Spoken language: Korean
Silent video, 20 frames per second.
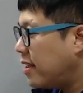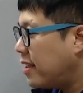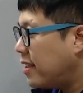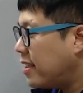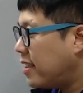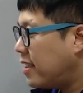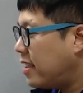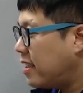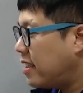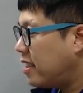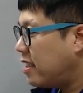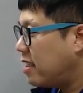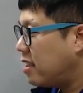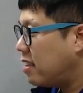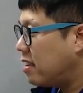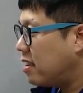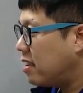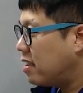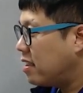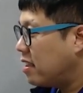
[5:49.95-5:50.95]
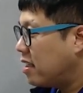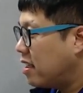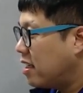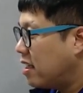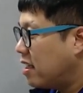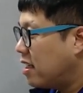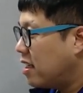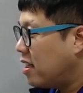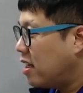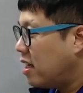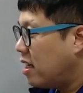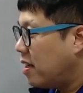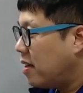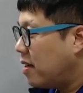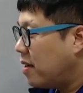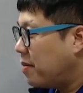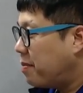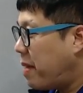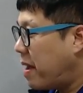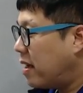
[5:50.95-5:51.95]
그,
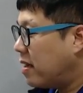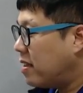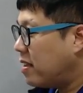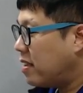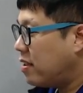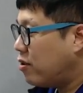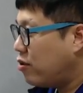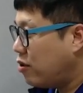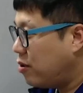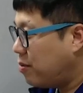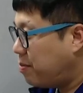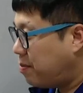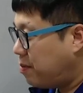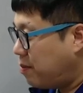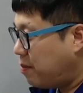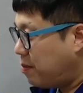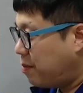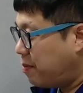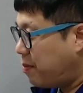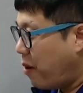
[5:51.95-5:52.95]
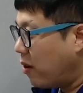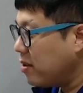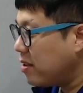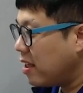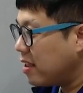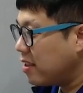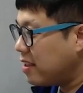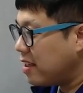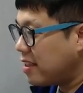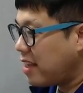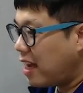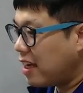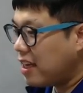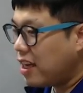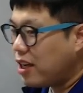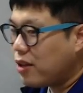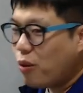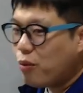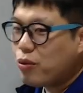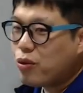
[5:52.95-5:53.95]
백, 그 병사들 의
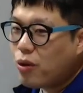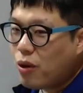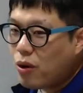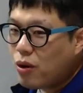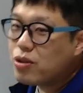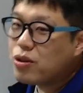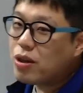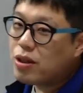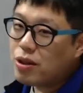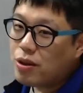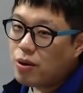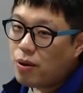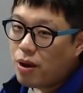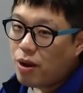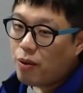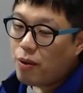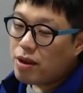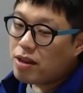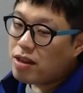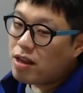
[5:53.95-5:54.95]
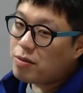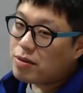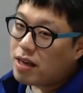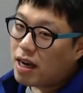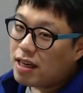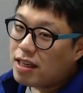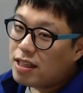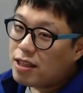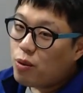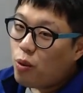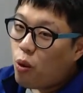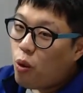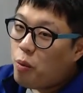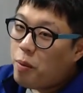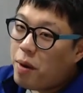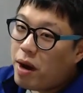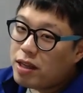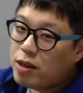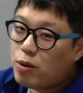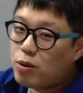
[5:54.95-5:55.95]
사기가 너무 떨어져 있는 거예요. 왜냐하면 자기들은
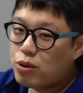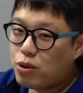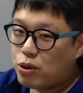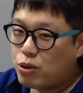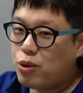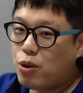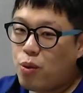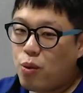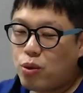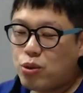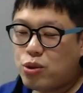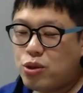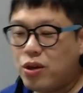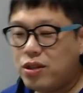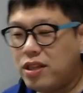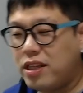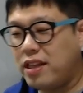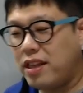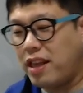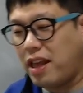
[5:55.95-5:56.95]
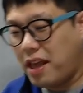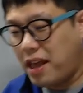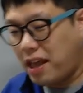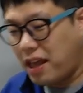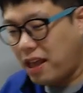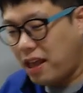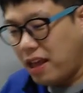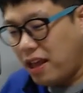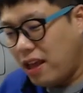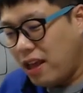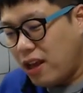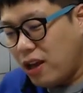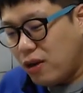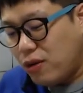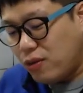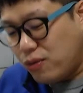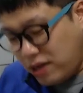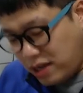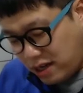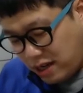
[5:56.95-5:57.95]
5만이고 저쪽은 5천인데
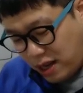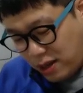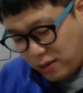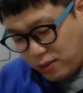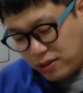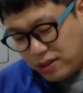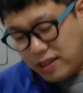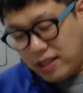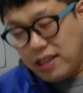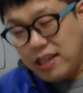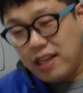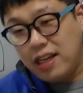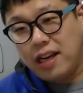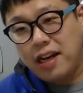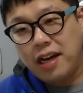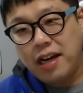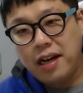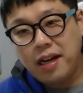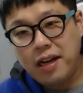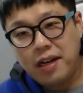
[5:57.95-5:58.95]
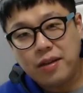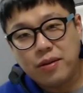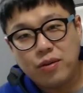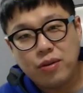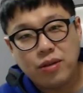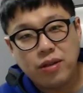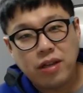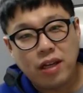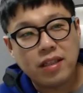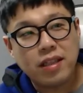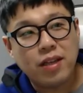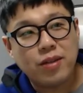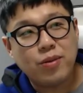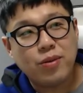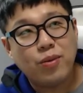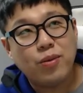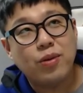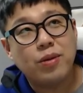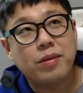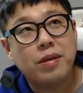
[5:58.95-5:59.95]
우리가 계속 지니까
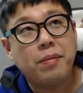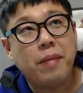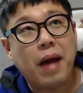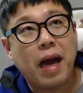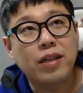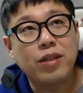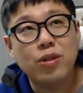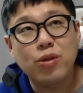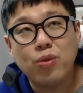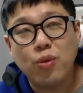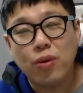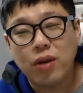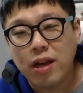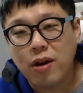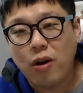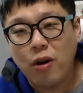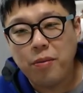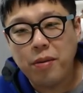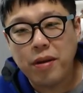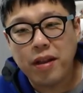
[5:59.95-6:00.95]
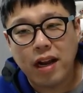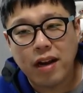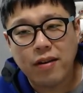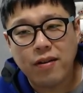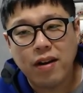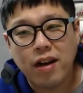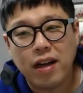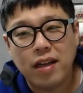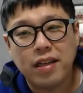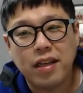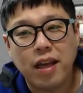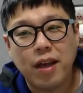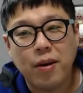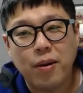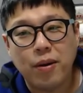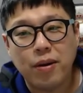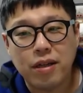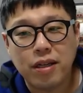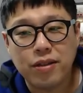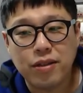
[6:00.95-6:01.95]
상대적으로 이제 많은 쪽에 겁이 날 거
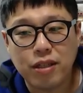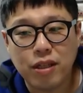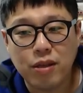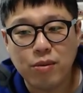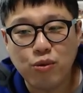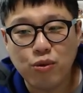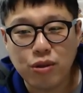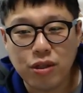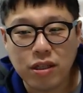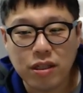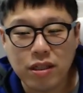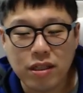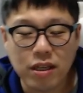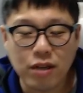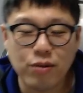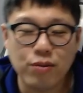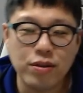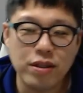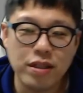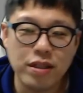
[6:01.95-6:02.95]
아니에요. 그래서 김유신 장군이